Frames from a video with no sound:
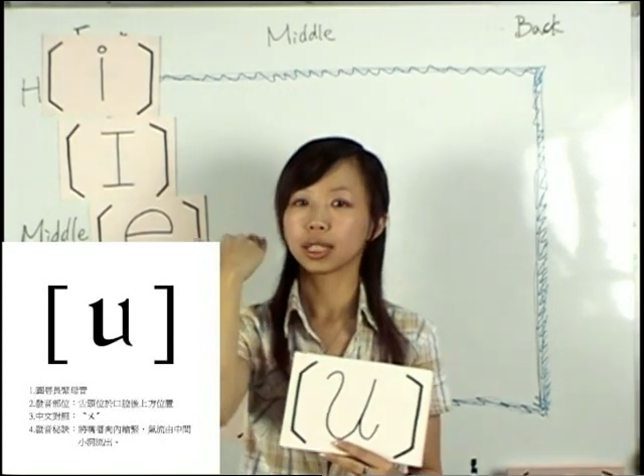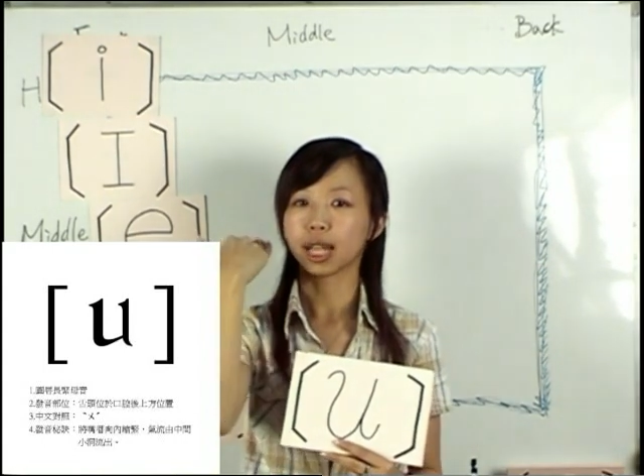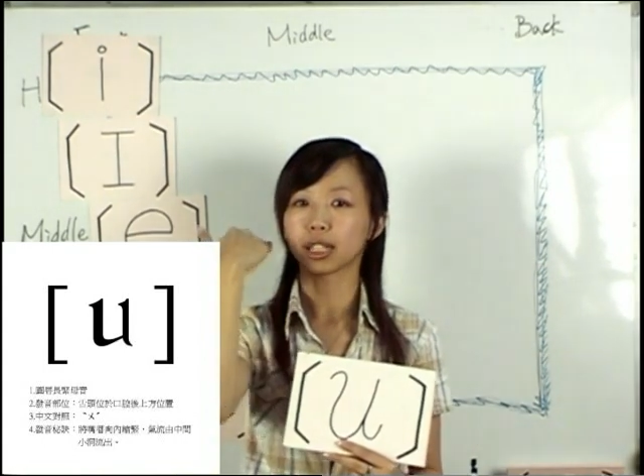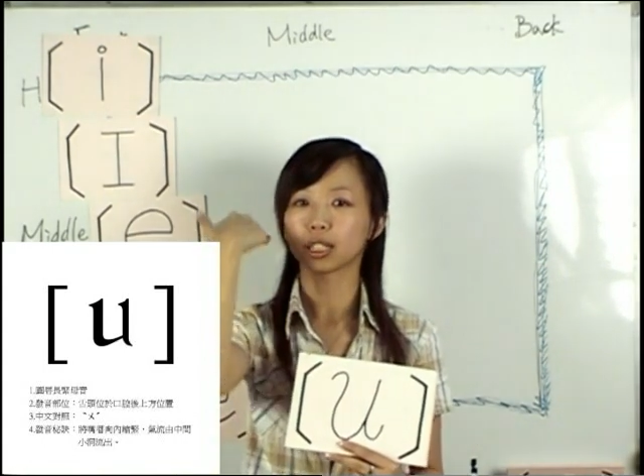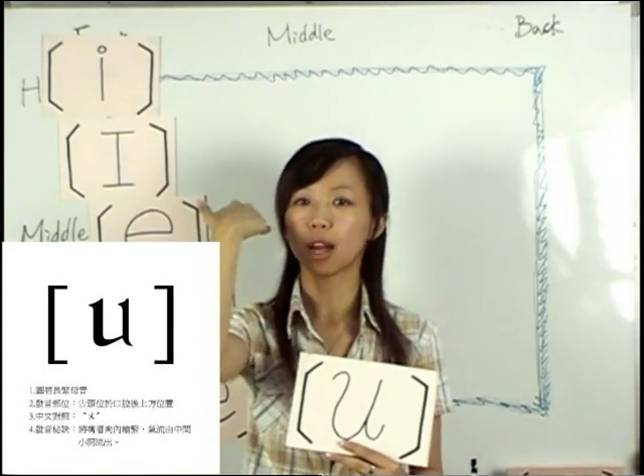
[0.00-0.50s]

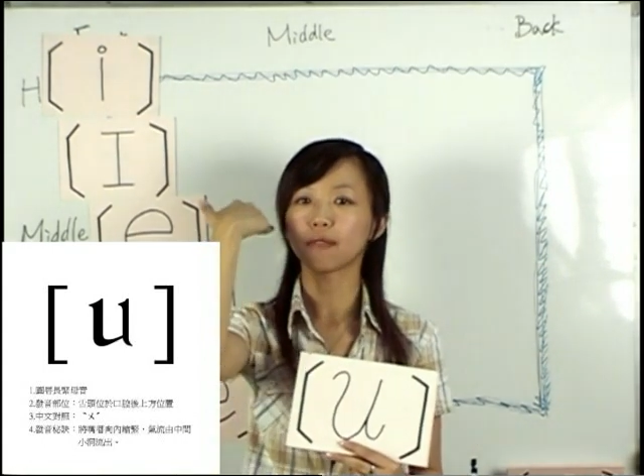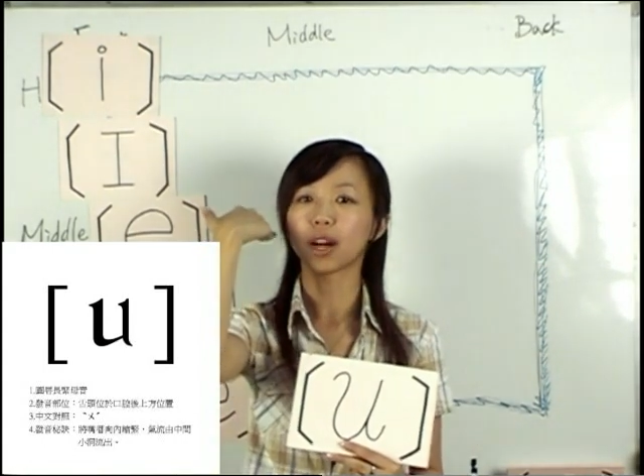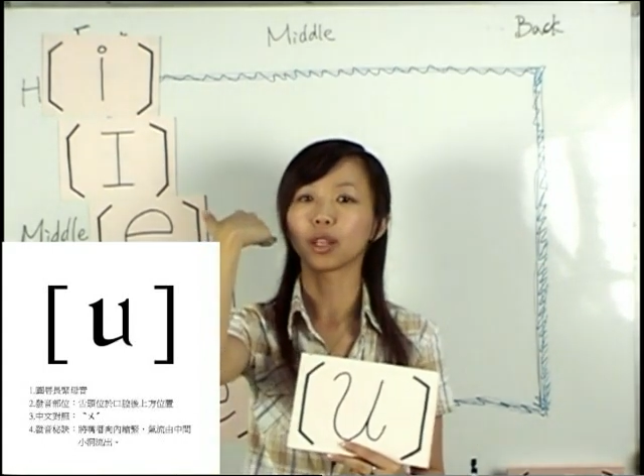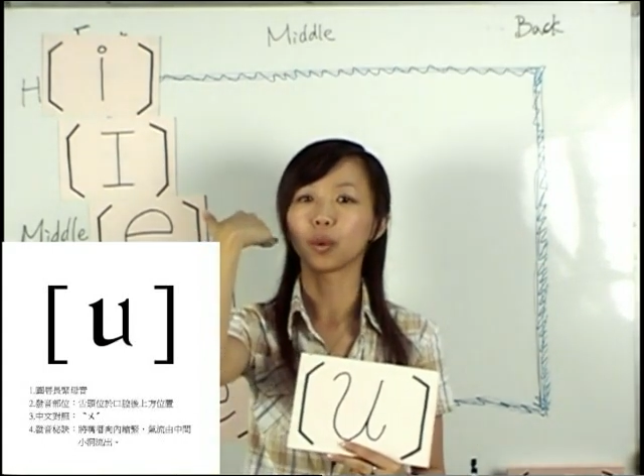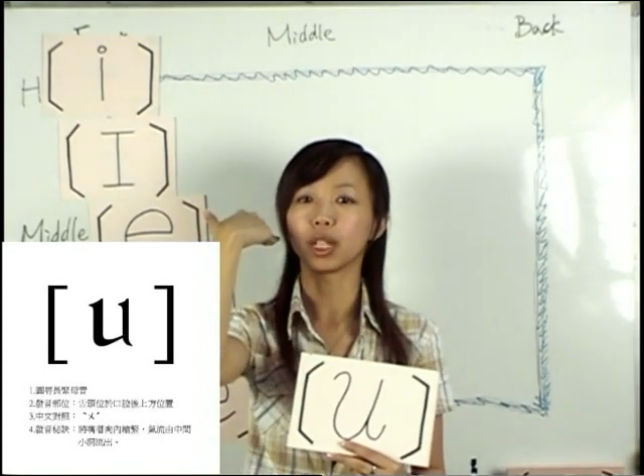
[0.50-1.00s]
在上
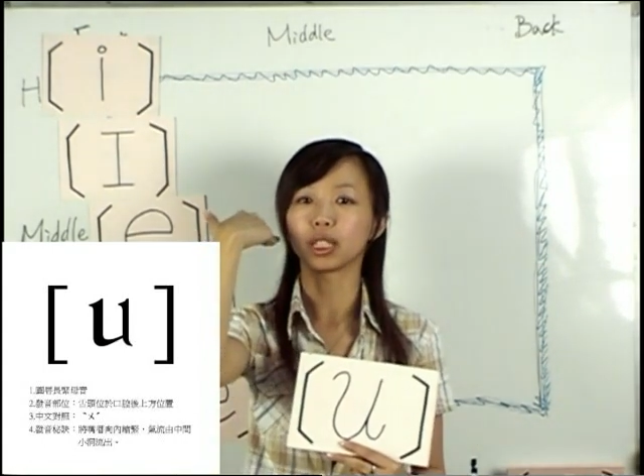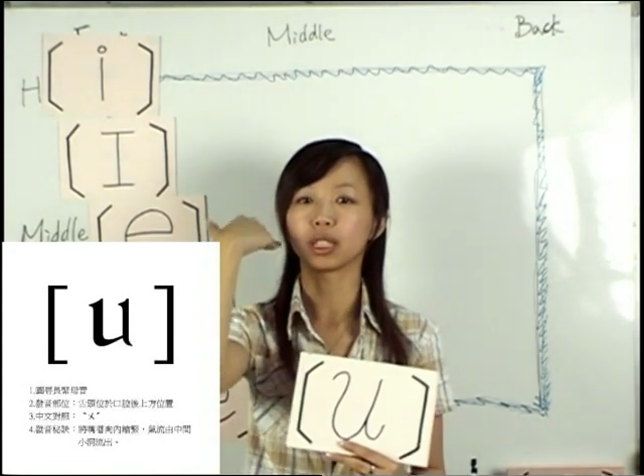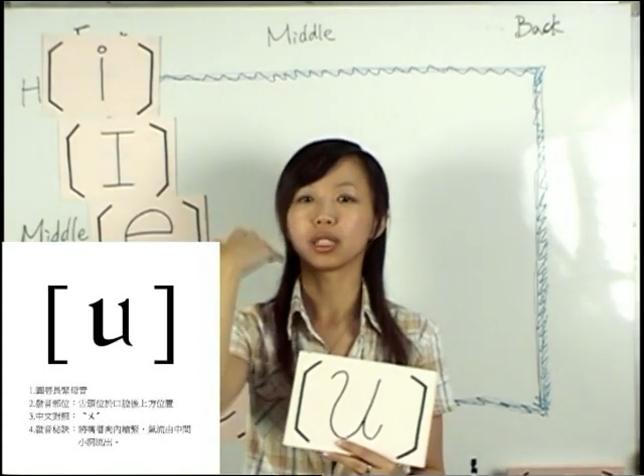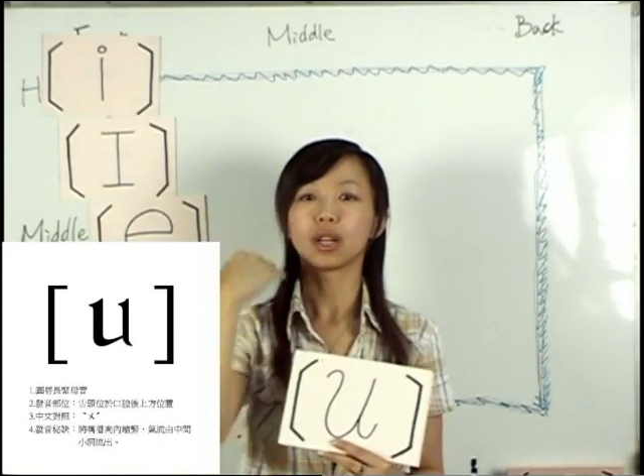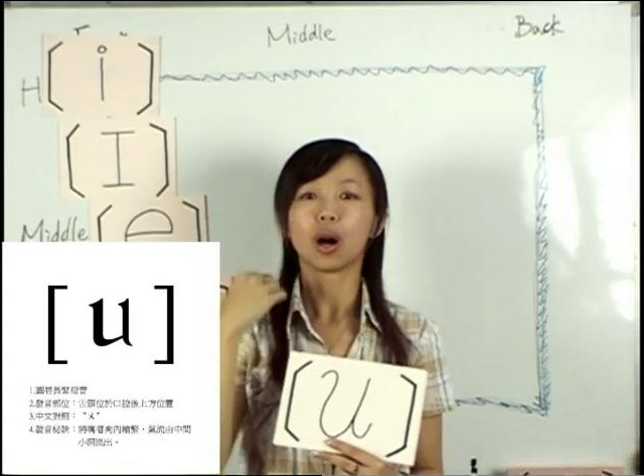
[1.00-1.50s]
方的位
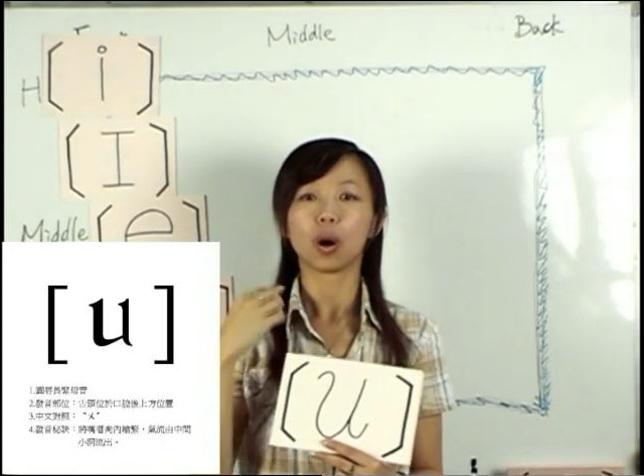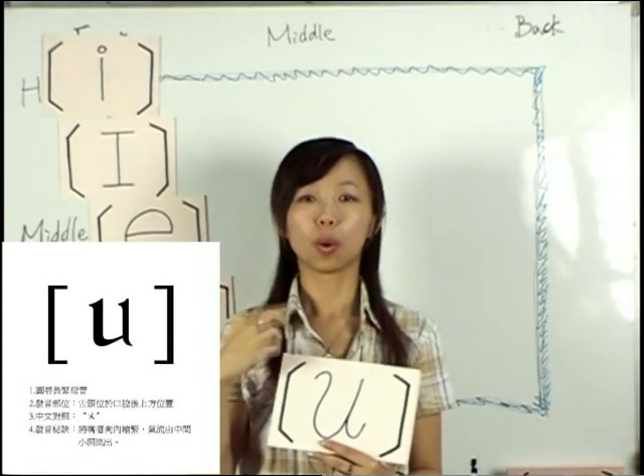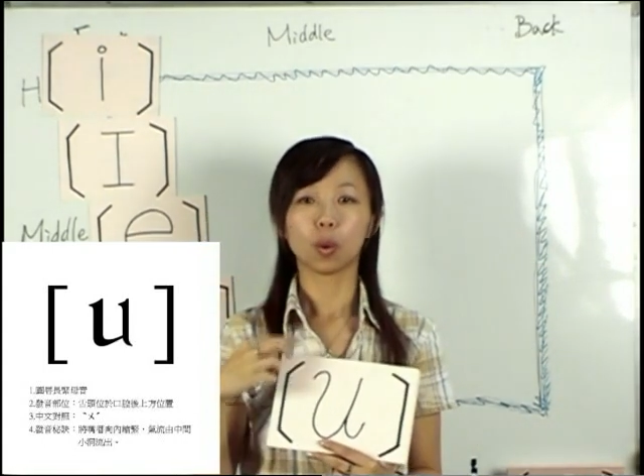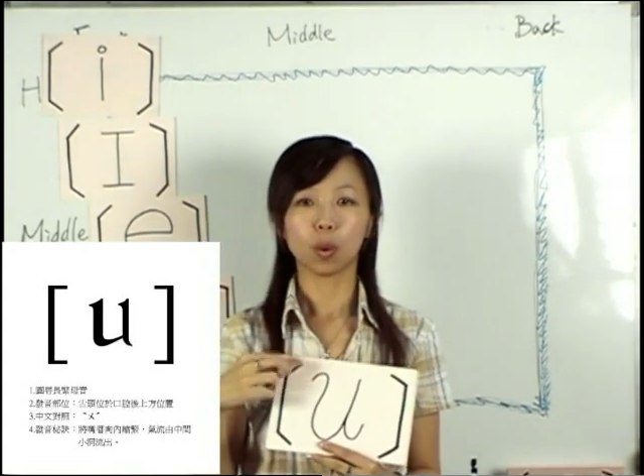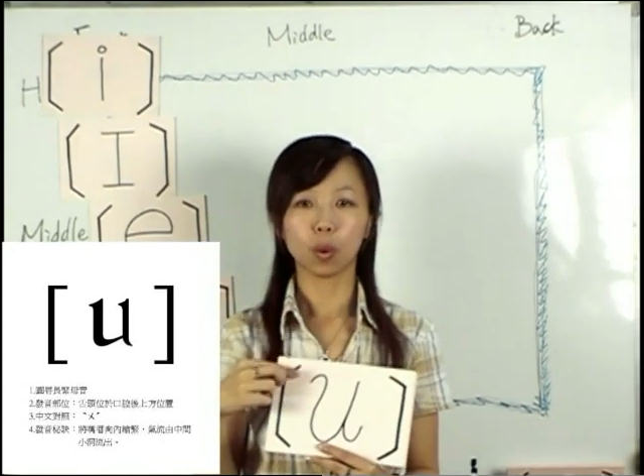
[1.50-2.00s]
置。
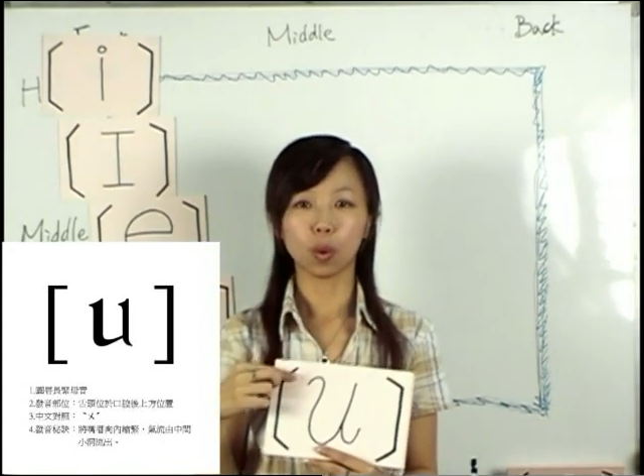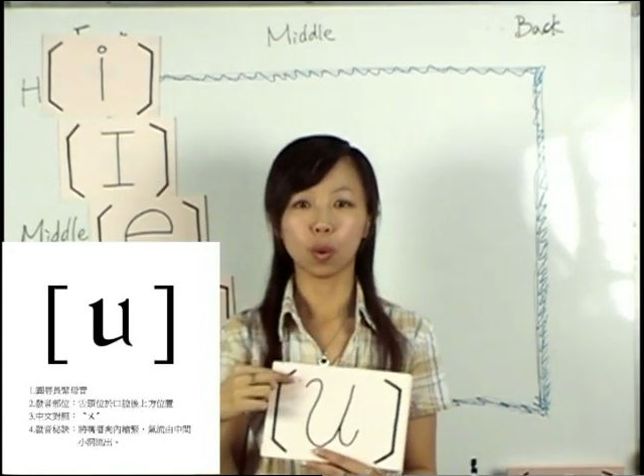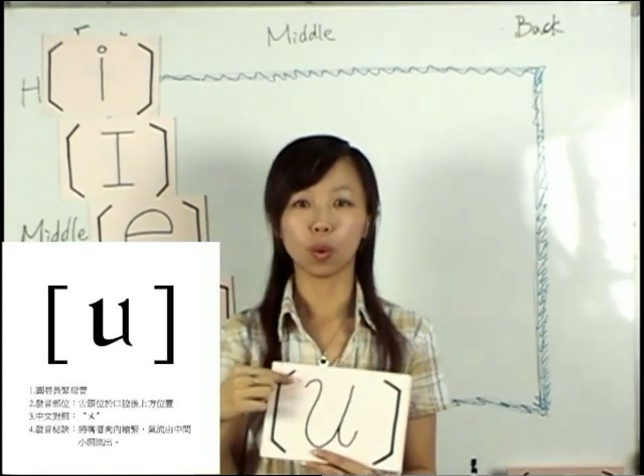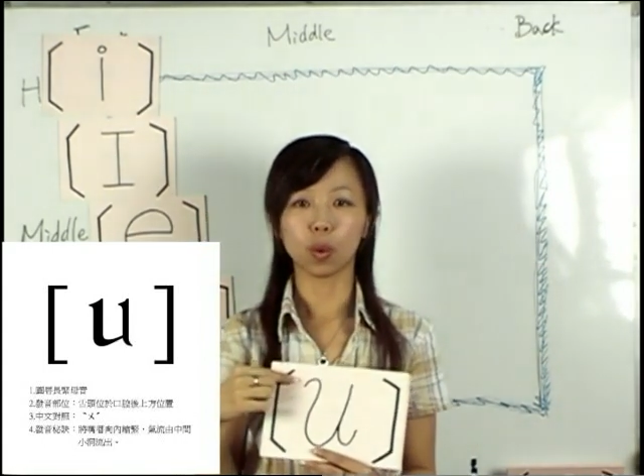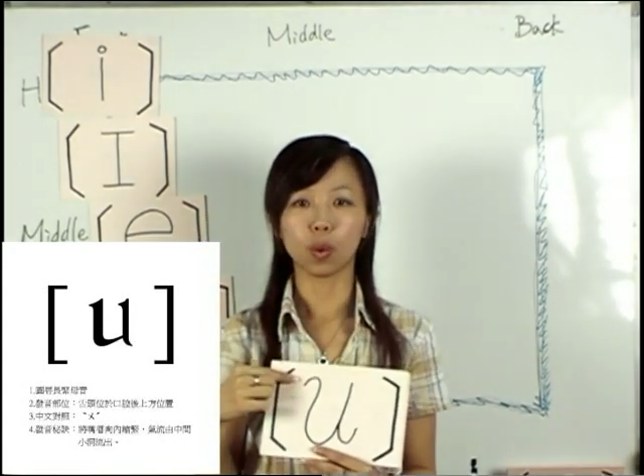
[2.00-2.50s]

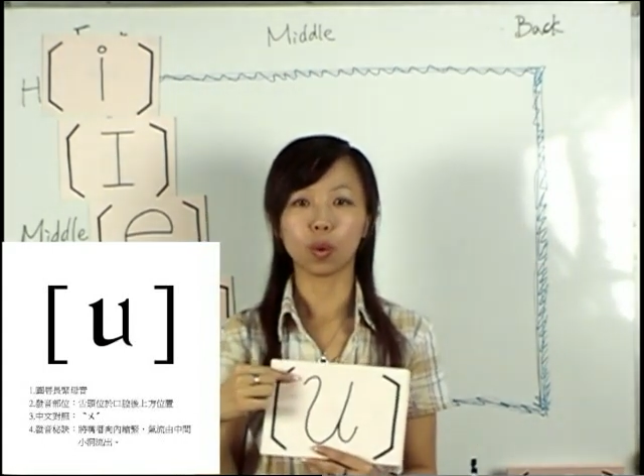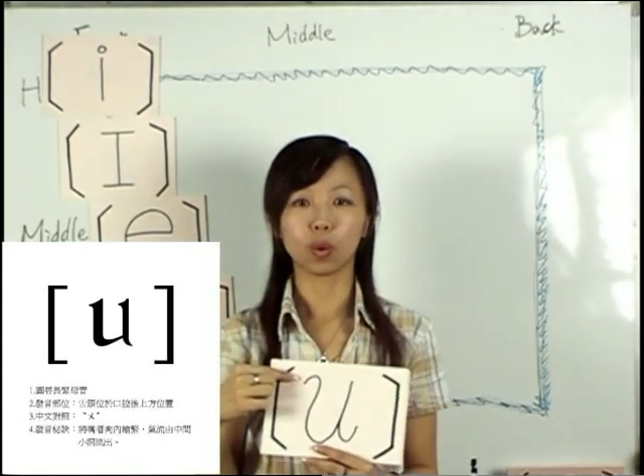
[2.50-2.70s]
呜，